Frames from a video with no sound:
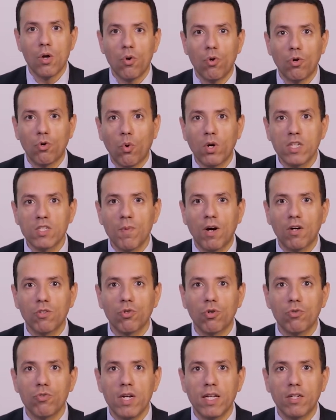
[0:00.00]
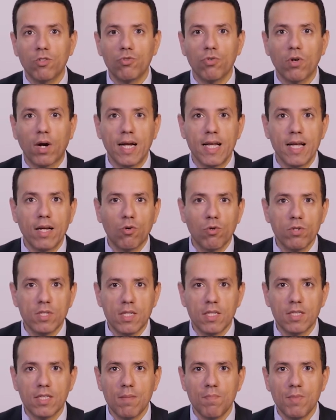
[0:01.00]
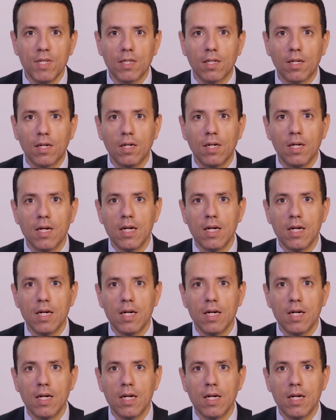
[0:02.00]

Le croisement entre une lecture écosystémique